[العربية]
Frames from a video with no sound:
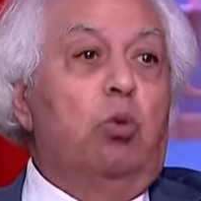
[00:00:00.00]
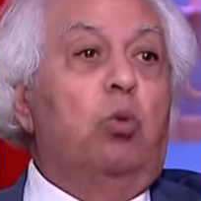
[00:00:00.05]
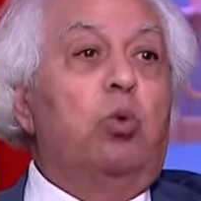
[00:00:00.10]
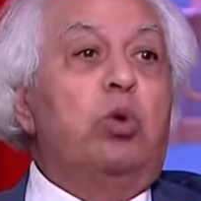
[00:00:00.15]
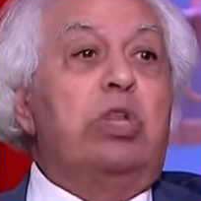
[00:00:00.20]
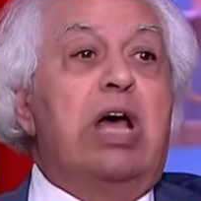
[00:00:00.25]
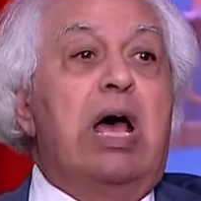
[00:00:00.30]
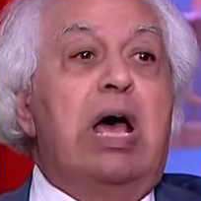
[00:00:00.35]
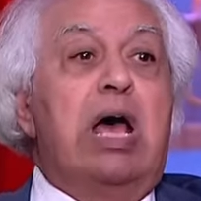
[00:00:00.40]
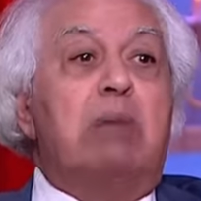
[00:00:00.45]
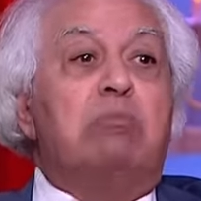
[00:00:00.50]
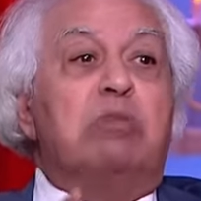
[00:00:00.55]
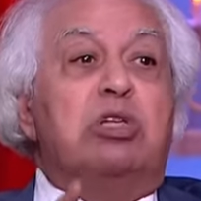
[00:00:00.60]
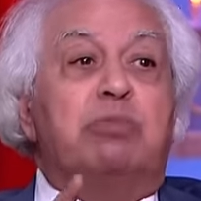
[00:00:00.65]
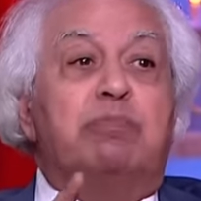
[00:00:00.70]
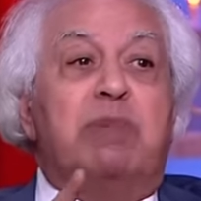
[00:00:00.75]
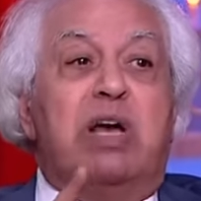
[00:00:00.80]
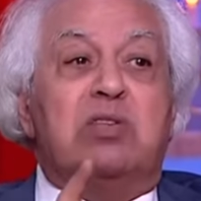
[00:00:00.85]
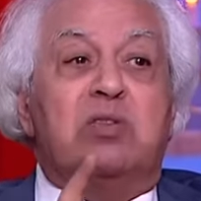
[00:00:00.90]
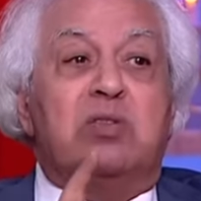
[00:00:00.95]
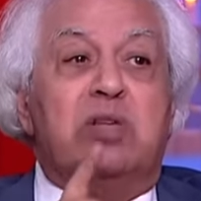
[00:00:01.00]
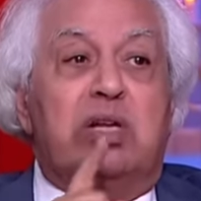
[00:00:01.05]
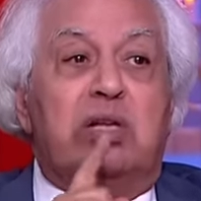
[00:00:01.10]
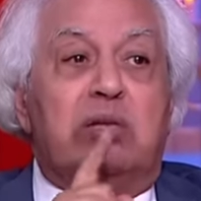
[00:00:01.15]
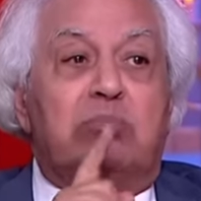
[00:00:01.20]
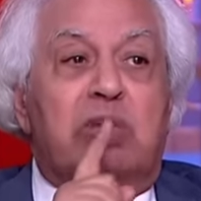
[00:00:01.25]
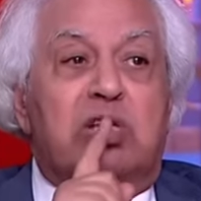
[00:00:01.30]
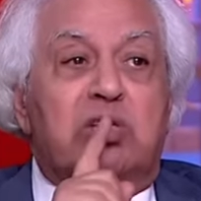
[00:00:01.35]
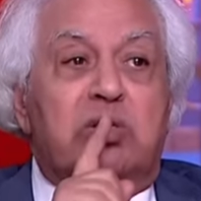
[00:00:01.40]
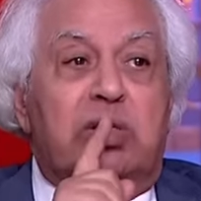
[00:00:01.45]
وده مش بس
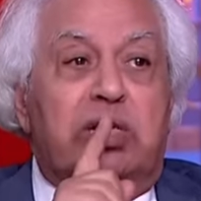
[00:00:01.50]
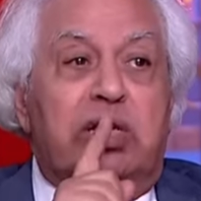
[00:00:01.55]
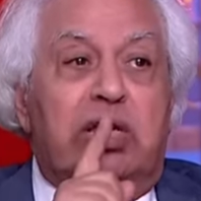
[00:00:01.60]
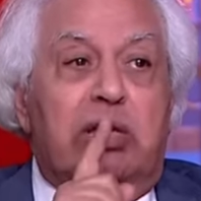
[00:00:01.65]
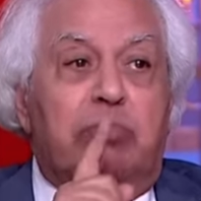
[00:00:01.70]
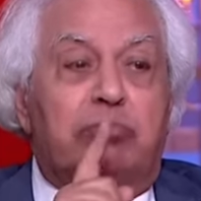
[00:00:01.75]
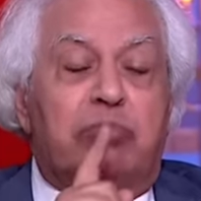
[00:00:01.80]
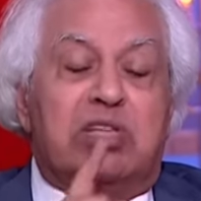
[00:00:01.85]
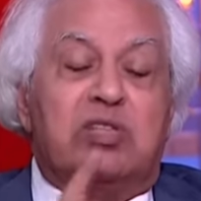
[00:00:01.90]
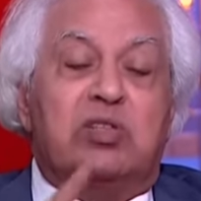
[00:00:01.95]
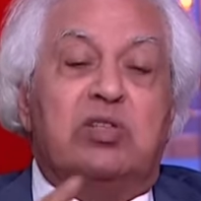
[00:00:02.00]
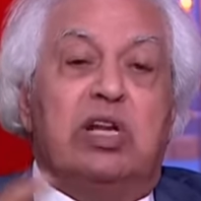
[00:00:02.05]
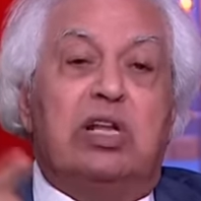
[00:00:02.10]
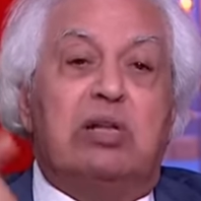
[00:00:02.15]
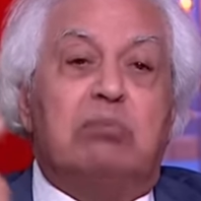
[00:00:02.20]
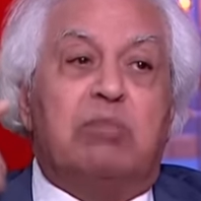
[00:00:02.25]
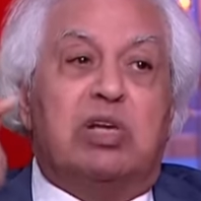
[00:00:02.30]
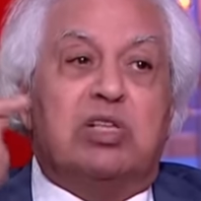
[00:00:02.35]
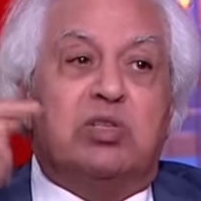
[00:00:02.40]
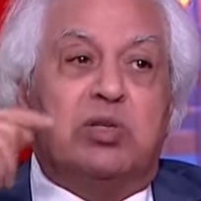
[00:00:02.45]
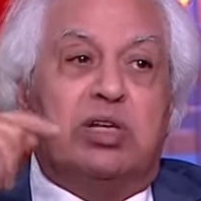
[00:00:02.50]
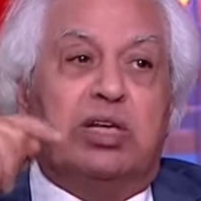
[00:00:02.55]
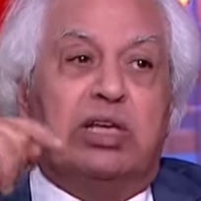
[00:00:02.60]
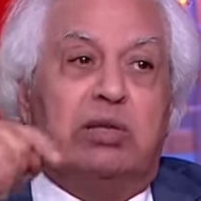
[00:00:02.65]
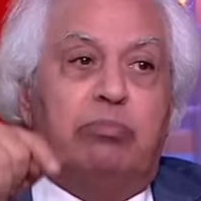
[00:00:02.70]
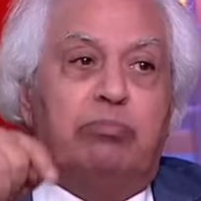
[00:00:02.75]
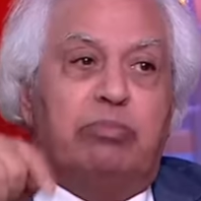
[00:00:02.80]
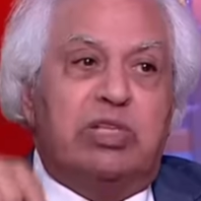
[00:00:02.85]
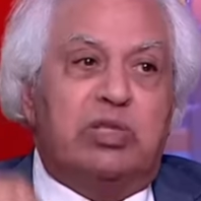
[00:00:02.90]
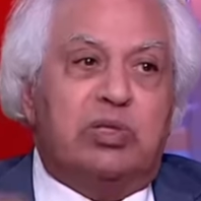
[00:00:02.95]
للمصريين بس
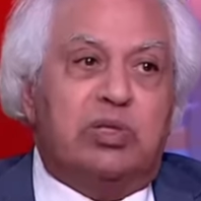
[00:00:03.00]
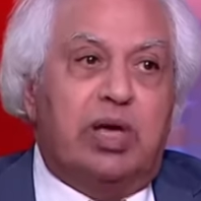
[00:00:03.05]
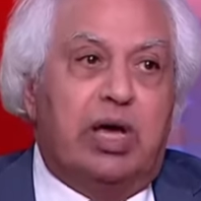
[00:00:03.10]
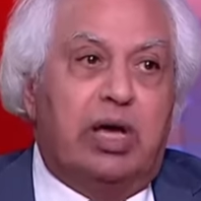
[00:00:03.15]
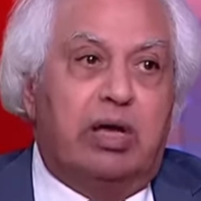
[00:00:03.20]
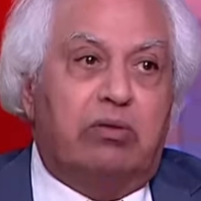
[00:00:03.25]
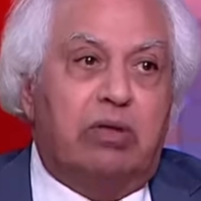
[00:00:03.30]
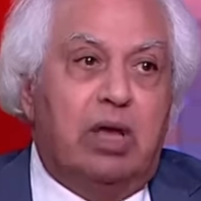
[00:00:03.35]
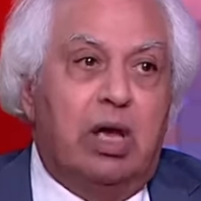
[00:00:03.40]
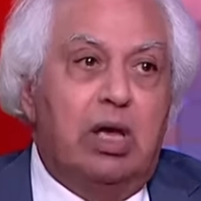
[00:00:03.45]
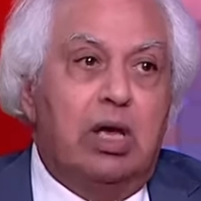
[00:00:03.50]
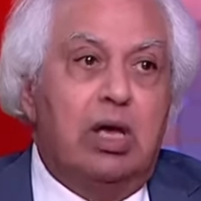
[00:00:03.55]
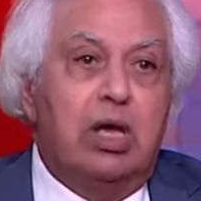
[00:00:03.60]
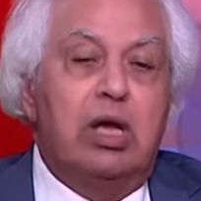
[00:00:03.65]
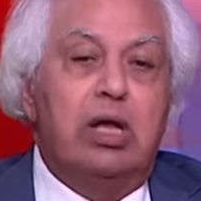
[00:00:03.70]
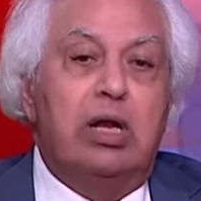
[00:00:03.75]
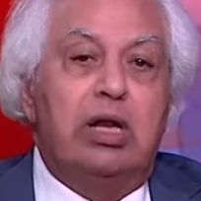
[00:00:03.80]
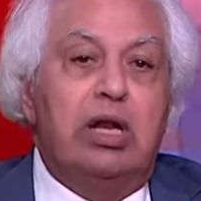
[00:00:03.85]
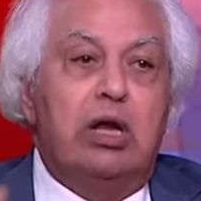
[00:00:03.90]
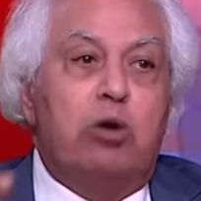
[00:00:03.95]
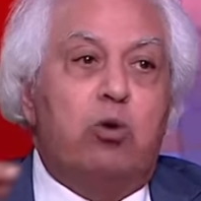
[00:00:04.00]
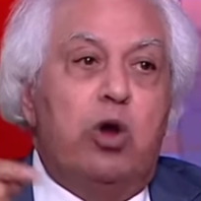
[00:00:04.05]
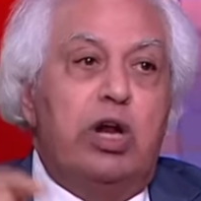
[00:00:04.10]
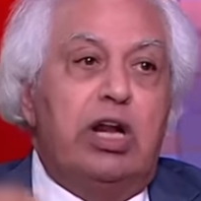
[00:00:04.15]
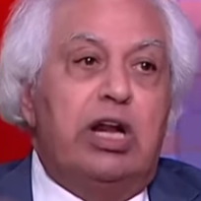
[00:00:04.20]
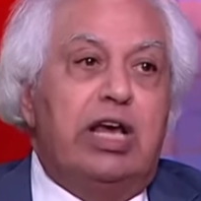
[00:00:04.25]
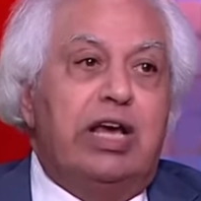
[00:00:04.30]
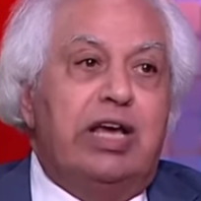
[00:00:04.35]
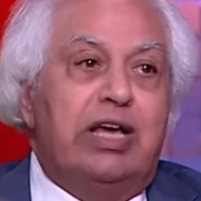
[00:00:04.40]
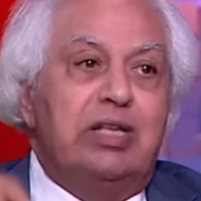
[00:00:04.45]
للمصريين بالذات
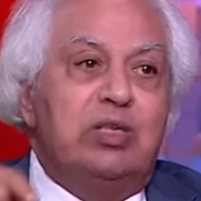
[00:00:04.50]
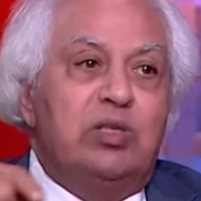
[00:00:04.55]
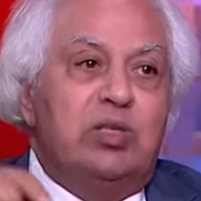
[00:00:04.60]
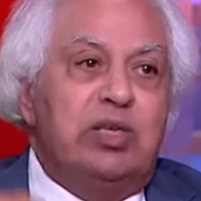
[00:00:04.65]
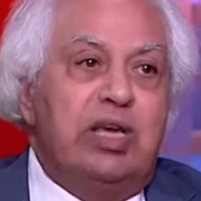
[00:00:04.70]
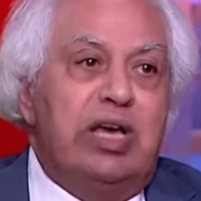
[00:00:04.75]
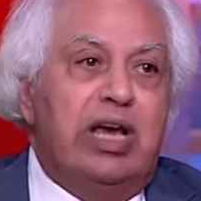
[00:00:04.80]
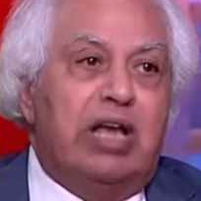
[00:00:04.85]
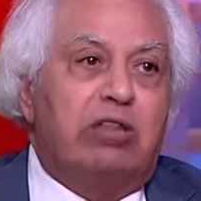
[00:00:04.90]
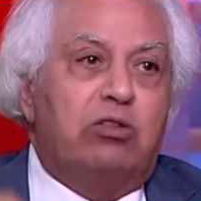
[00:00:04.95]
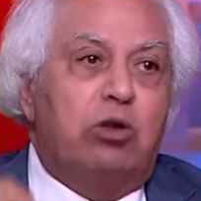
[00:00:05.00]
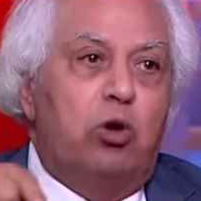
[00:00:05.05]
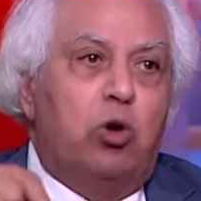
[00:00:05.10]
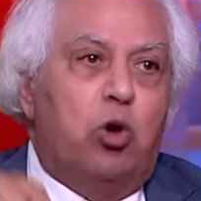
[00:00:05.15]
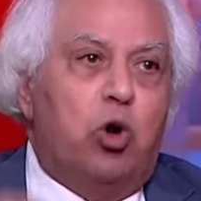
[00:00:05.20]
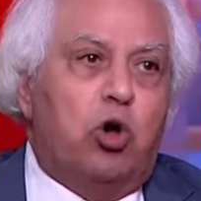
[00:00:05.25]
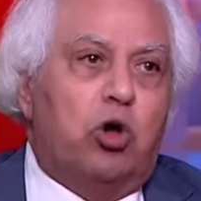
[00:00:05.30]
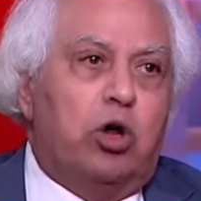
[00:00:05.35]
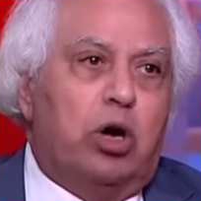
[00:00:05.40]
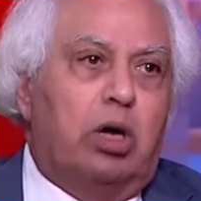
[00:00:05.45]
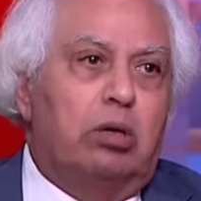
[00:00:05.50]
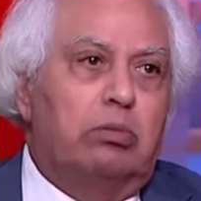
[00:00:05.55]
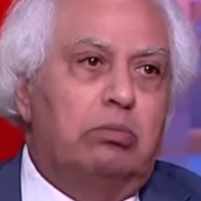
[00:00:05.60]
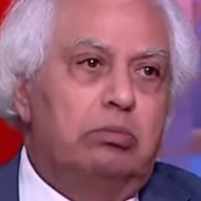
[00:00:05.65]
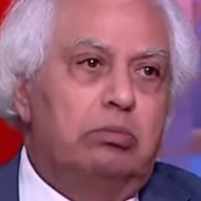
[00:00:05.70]
لكل الجنسيات الاخرى